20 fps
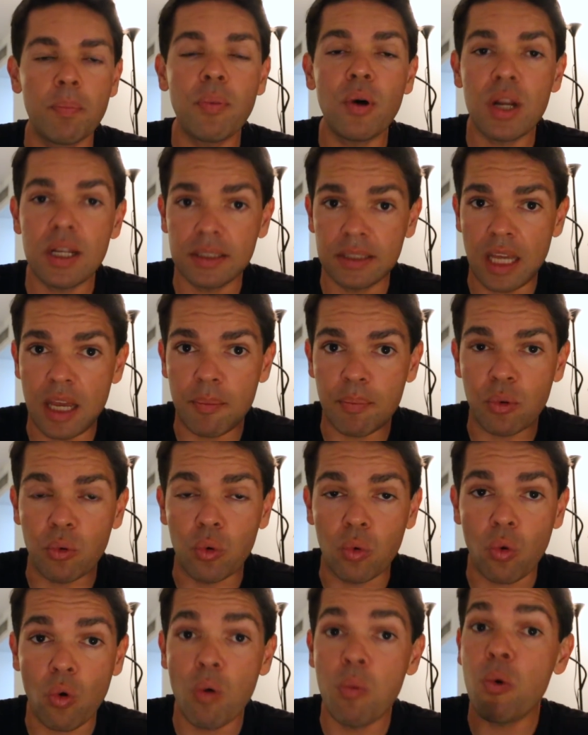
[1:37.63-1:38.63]
Por exemplo,
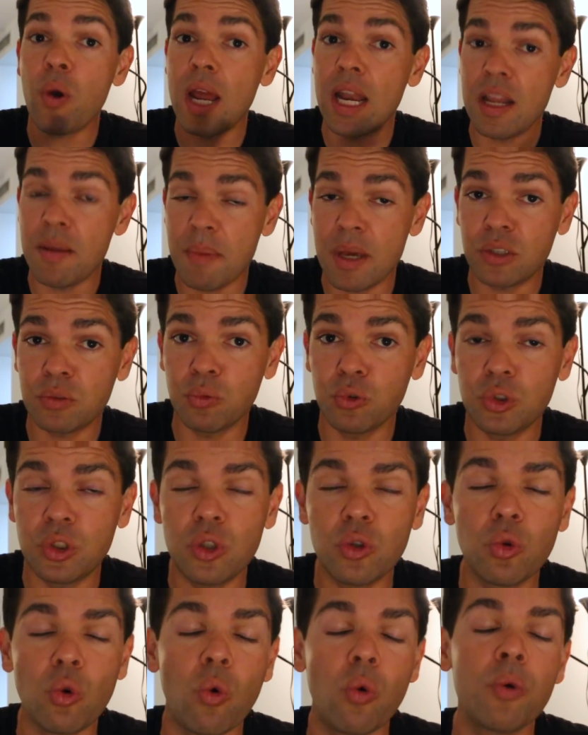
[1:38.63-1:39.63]
como ele mesmo
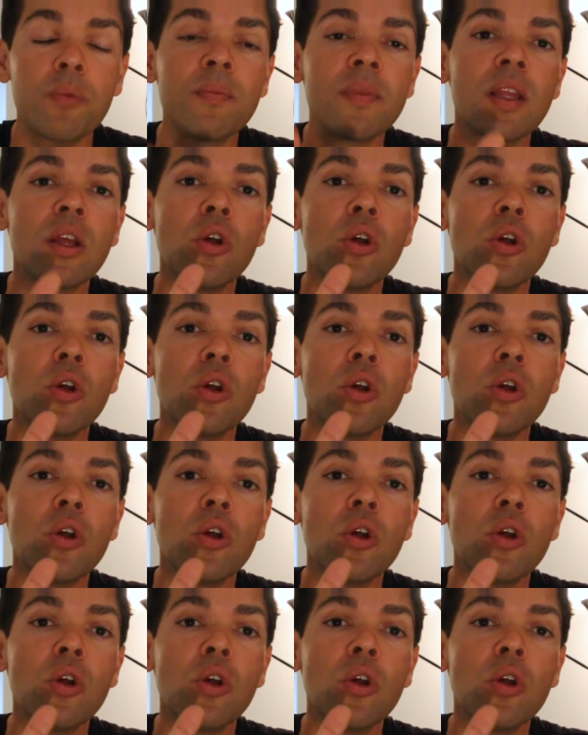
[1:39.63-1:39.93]
citou,